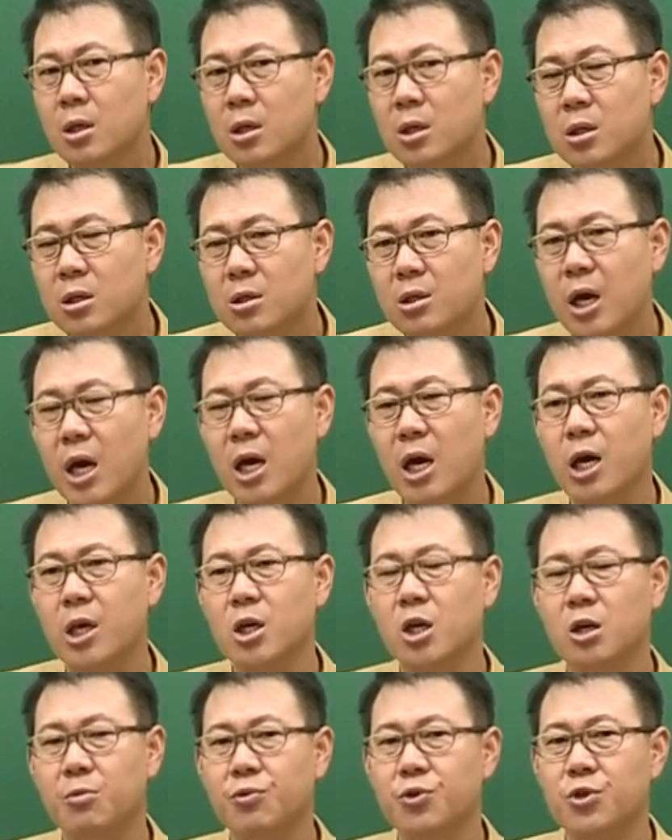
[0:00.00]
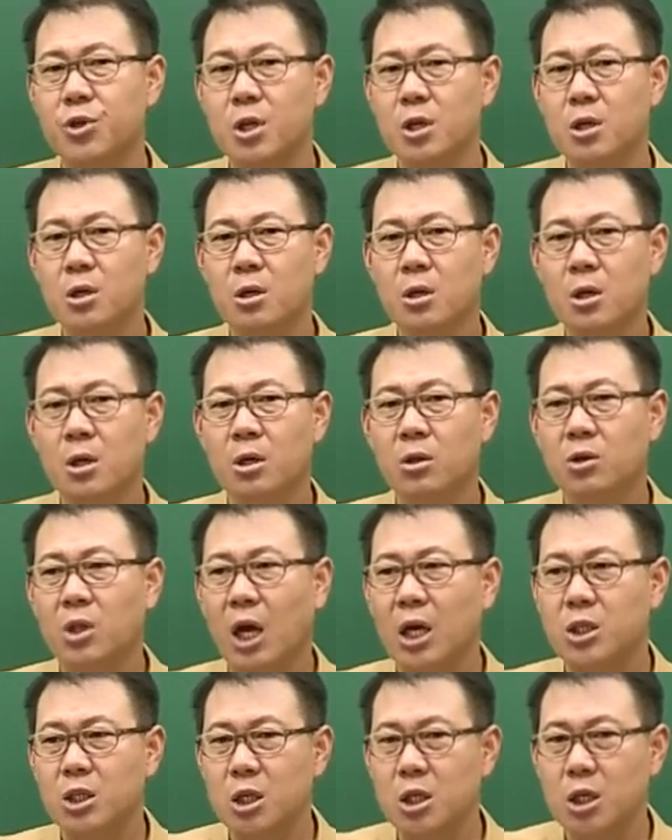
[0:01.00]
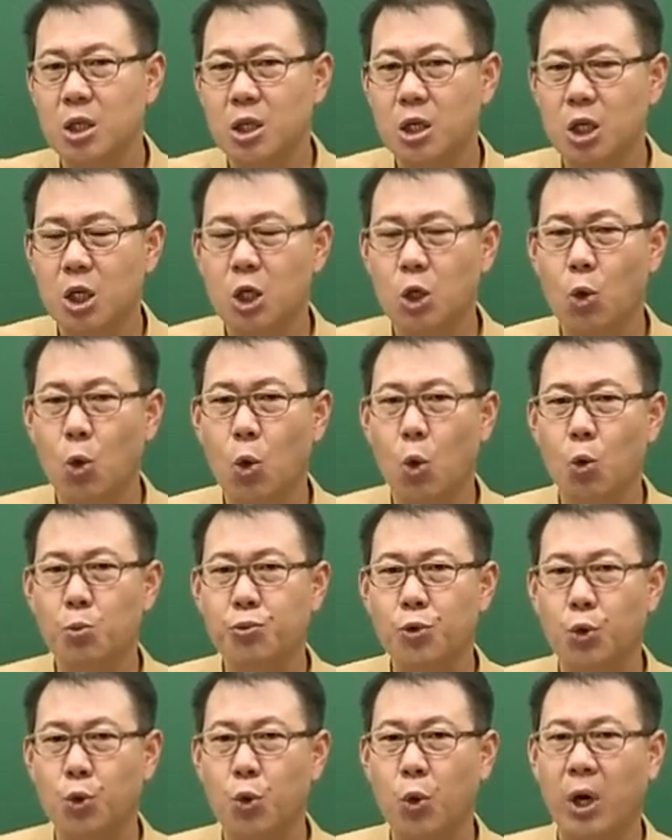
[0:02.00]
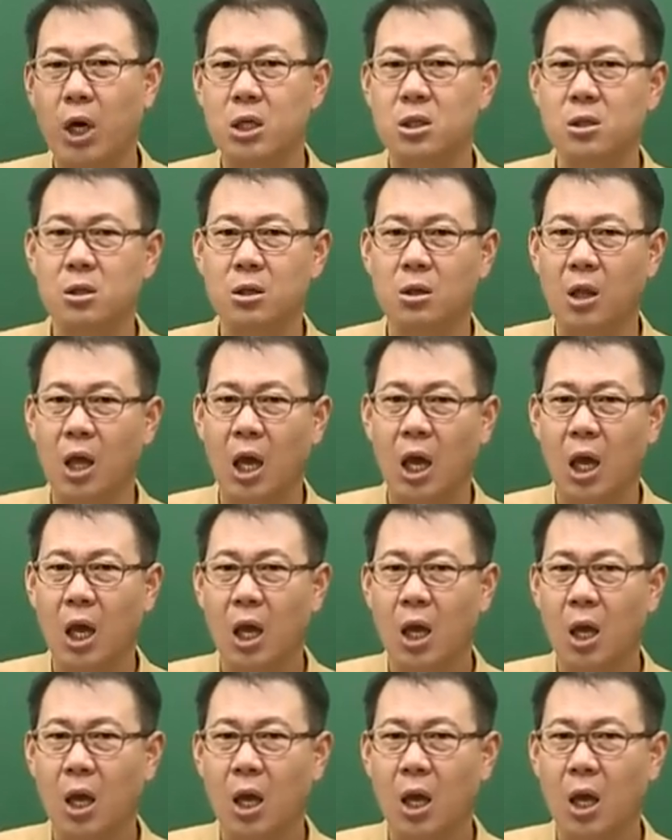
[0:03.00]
그래야 여러분들이 다시 이론 공부로 돌아갔을 때,